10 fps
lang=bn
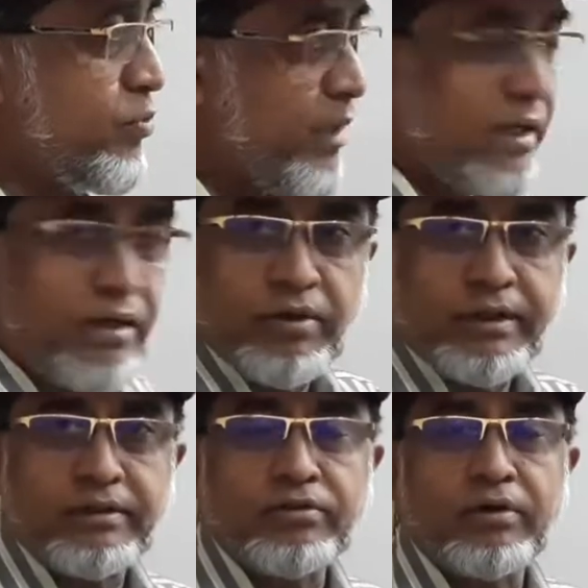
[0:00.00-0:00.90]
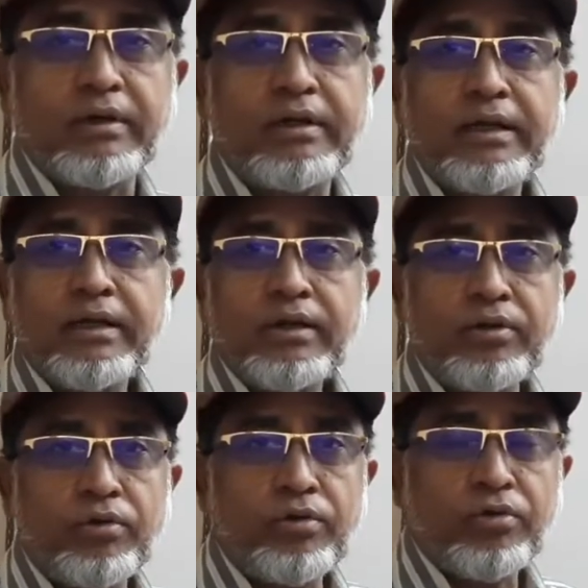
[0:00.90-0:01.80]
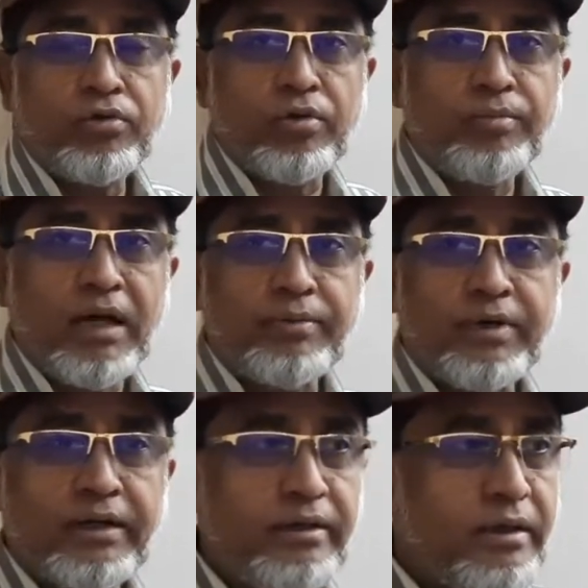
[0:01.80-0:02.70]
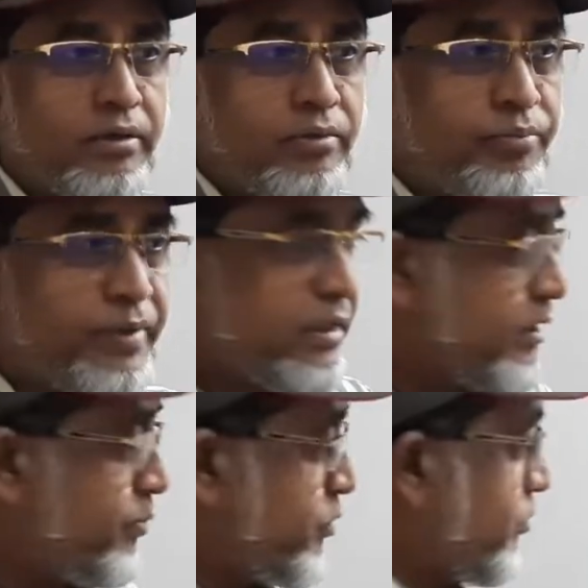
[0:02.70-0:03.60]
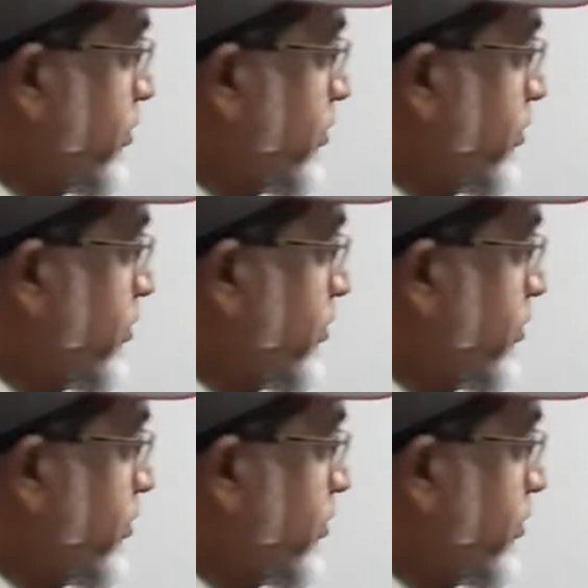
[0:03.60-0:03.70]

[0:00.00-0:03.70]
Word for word: বাঁকানো একটা তল ওই রকম আবার বিক্ষিপ্ত যে